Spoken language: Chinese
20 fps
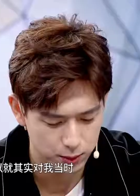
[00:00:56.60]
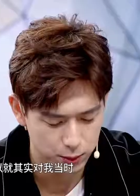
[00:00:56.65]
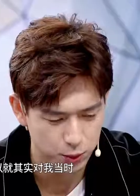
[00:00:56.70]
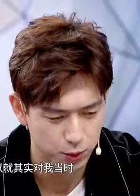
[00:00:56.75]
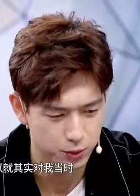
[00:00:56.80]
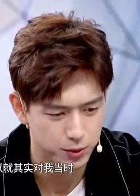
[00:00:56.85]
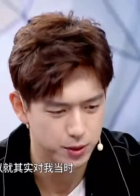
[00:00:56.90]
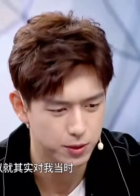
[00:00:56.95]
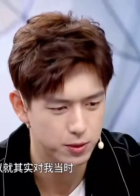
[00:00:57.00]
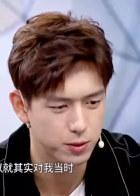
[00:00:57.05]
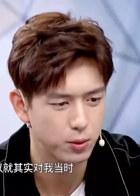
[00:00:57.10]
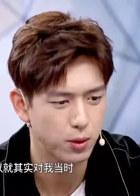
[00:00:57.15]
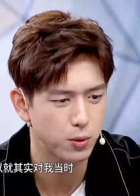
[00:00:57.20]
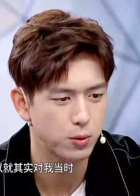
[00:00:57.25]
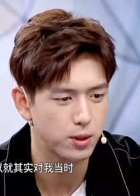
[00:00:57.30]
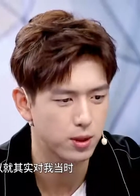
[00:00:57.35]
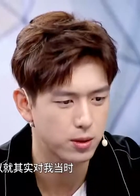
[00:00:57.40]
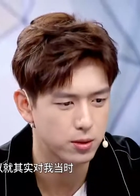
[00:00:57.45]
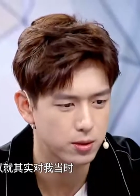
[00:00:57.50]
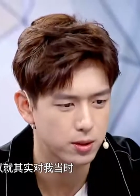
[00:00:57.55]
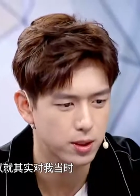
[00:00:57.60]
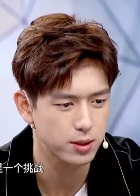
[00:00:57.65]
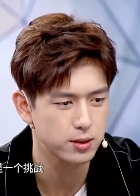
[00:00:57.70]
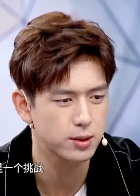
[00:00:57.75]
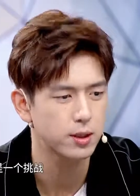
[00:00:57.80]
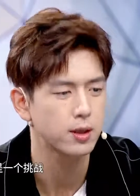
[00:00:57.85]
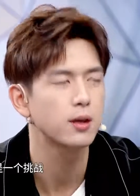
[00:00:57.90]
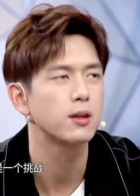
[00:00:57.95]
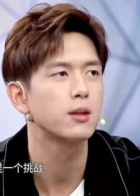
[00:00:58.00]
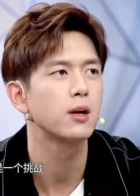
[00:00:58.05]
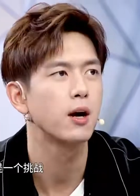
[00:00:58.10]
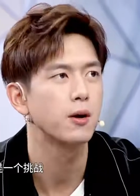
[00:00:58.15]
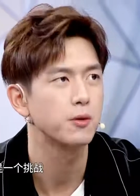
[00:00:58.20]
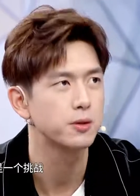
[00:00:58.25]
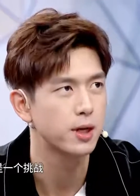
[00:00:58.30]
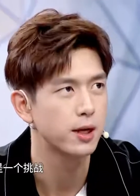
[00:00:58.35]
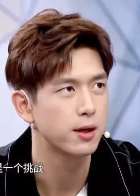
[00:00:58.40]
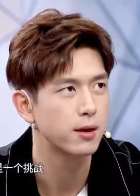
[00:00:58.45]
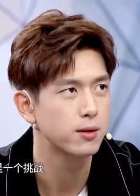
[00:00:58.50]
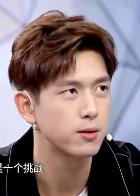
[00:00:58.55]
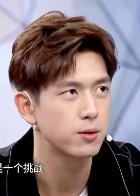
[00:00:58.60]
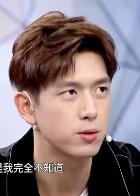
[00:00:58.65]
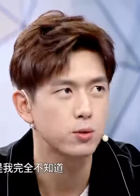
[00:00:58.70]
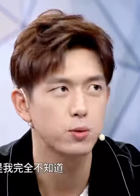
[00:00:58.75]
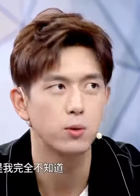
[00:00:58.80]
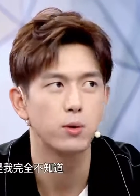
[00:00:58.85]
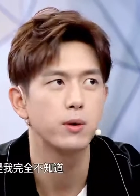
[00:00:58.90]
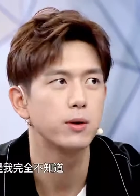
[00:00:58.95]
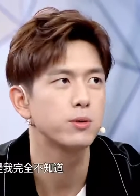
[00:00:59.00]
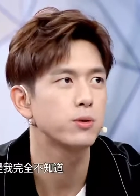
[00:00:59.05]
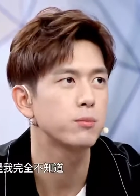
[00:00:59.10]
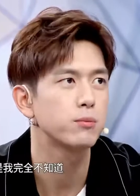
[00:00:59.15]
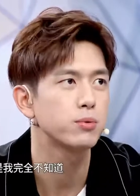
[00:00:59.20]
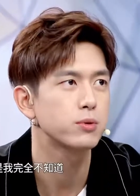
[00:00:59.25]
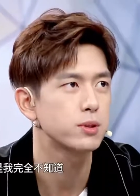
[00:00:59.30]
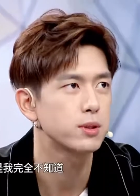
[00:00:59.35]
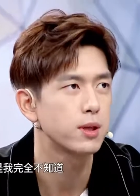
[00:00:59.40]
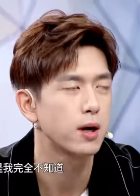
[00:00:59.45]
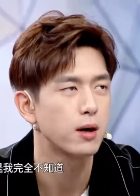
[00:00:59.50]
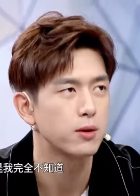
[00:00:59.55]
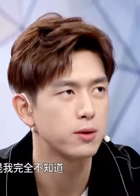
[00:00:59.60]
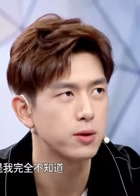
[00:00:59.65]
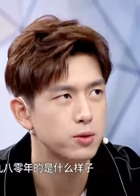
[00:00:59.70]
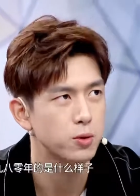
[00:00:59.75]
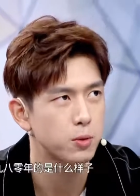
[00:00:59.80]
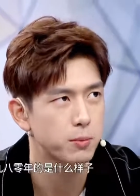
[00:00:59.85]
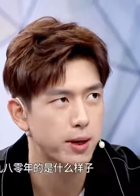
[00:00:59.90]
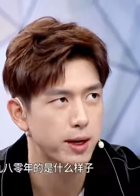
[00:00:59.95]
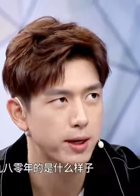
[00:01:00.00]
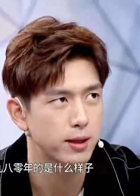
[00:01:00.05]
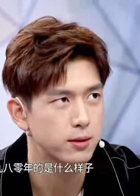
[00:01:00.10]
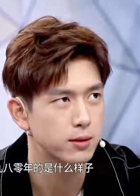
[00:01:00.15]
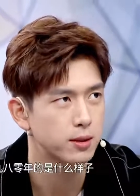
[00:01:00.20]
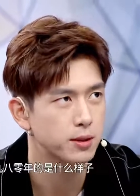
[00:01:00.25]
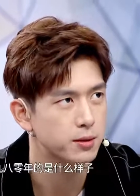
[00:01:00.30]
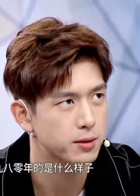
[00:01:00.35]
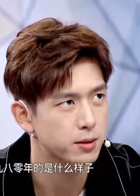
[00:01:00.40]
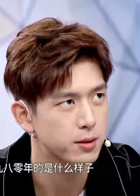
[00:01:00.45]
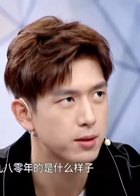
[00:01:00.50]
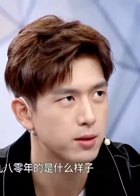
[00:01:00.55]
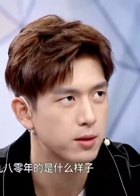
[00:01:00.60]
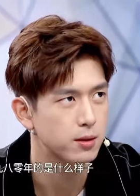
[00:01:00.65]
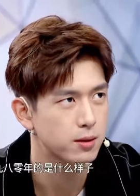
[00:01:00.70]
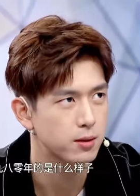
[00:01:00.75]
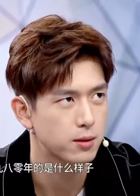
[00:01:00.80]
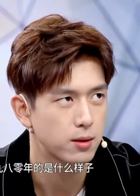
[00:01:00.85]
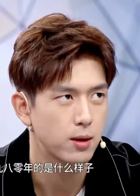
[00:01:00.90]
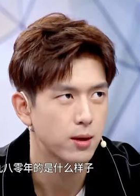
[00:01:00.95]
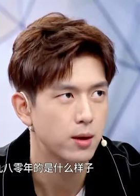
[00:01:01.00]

以就其实对我当时也是一个挑战，就是我完全不知道1980年的